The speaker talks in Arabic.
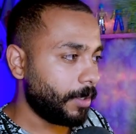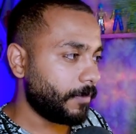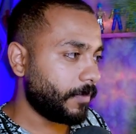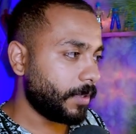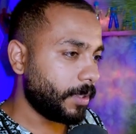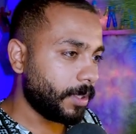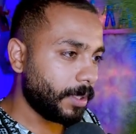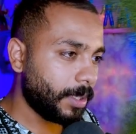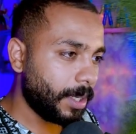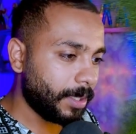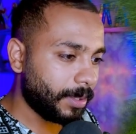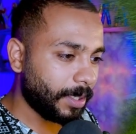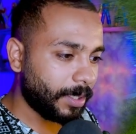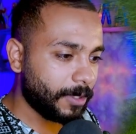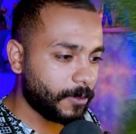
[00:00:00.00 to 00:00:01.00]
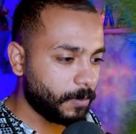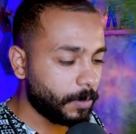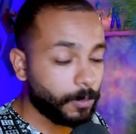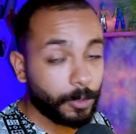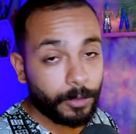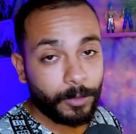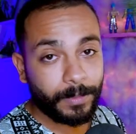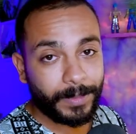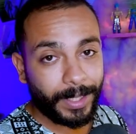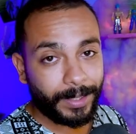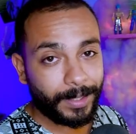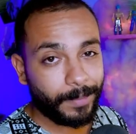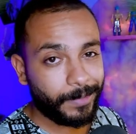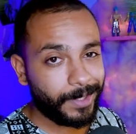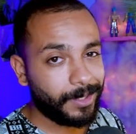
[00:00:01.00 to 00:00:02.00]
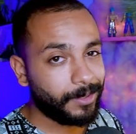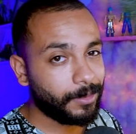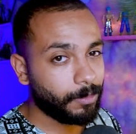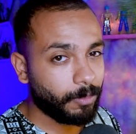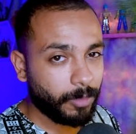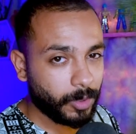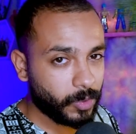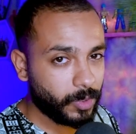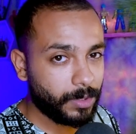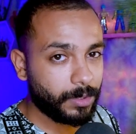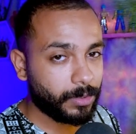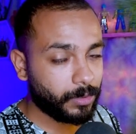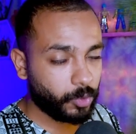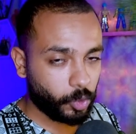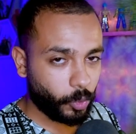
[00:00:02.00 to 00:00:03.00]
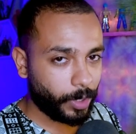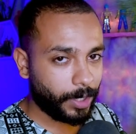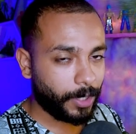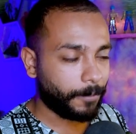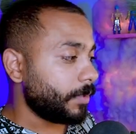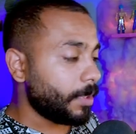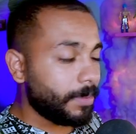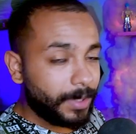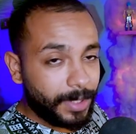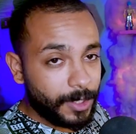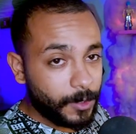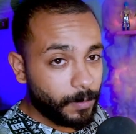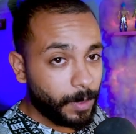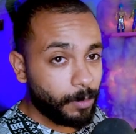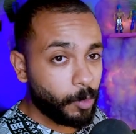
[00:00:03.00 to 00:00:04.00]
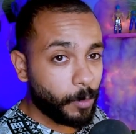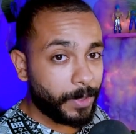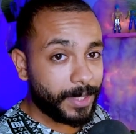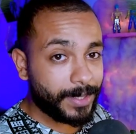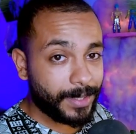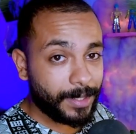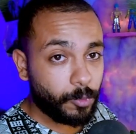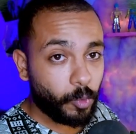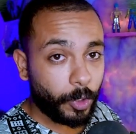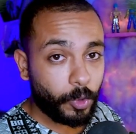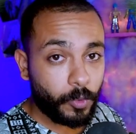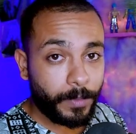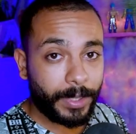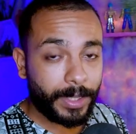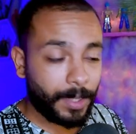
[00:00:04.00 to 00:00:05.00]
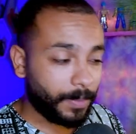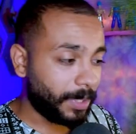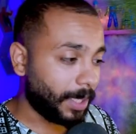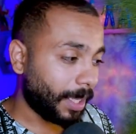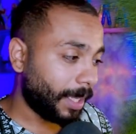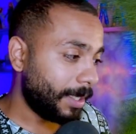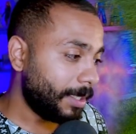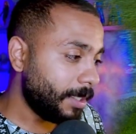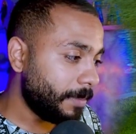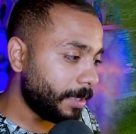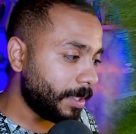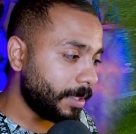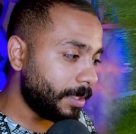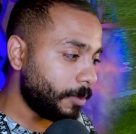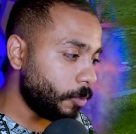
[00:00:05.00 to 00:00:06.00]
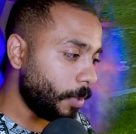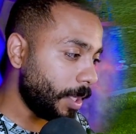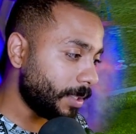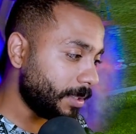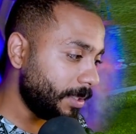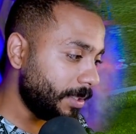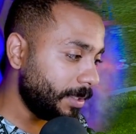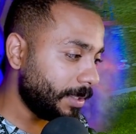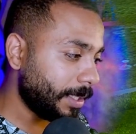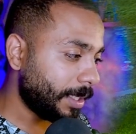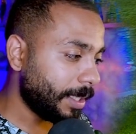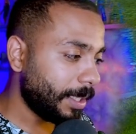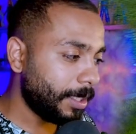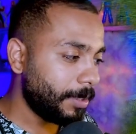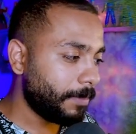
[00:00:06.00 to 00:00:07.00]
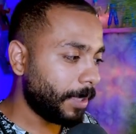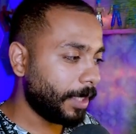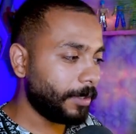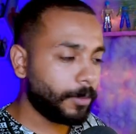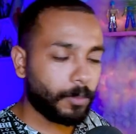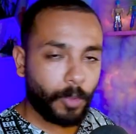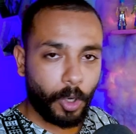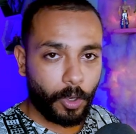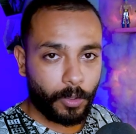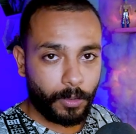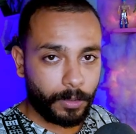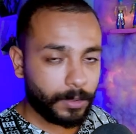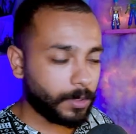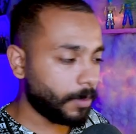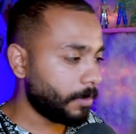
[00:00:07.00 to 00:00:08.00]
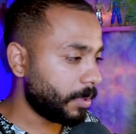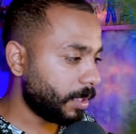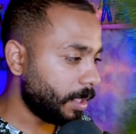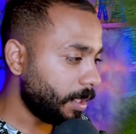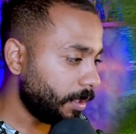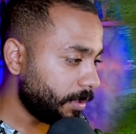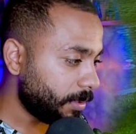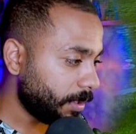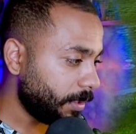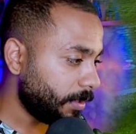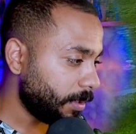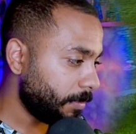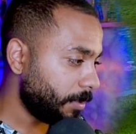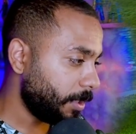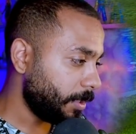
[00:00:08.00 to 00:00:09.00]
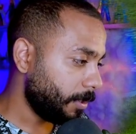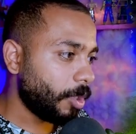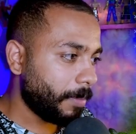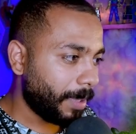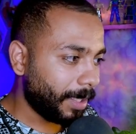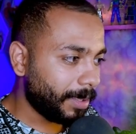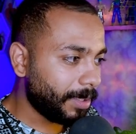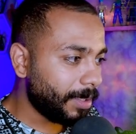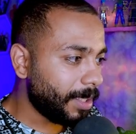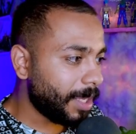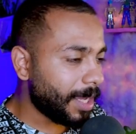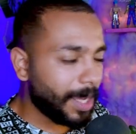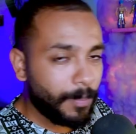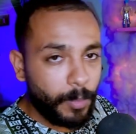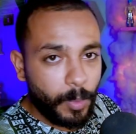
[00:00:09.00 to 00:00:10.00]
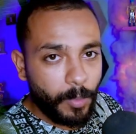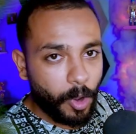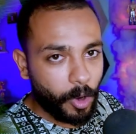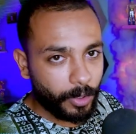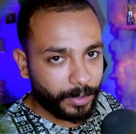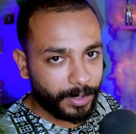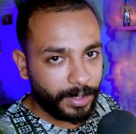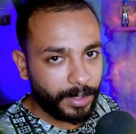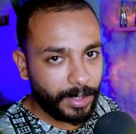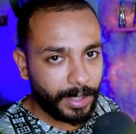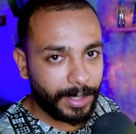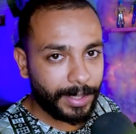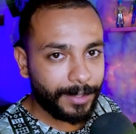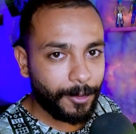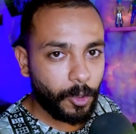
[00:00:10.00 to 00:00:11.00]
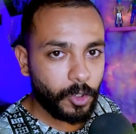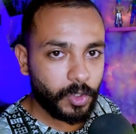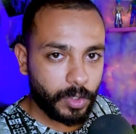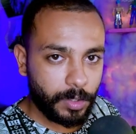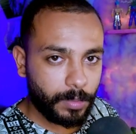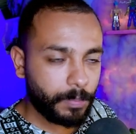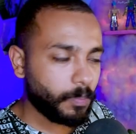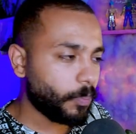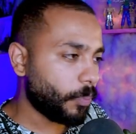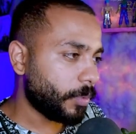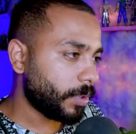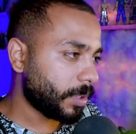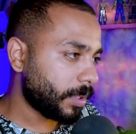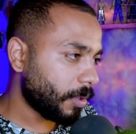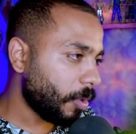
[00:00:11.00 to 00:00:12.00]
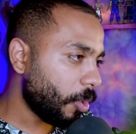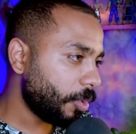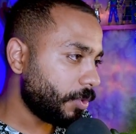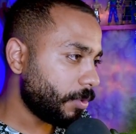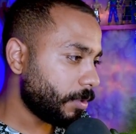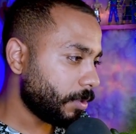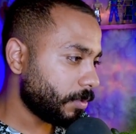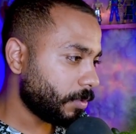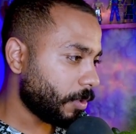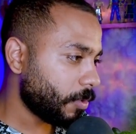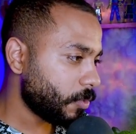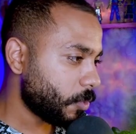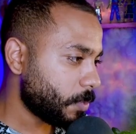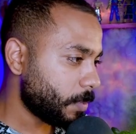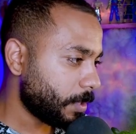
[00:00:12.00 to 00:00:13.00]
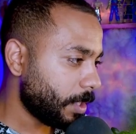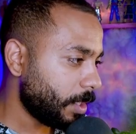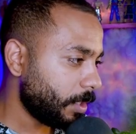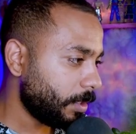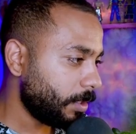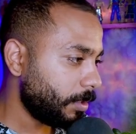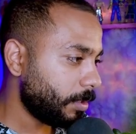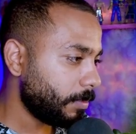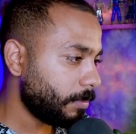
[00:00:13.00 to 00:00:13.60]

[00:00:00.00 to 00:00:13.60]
فالاتاك سبيد برضو بتاع النبيل بسيط شويه ده بالنسبه لمميزات وعيوب النبيل خلينا بقى دلوقتي نتكلم عن المهارات بتاعه النبيل طيب عندنا اهم مهارتين اللي انا اصلا متغير التخصص بتاعي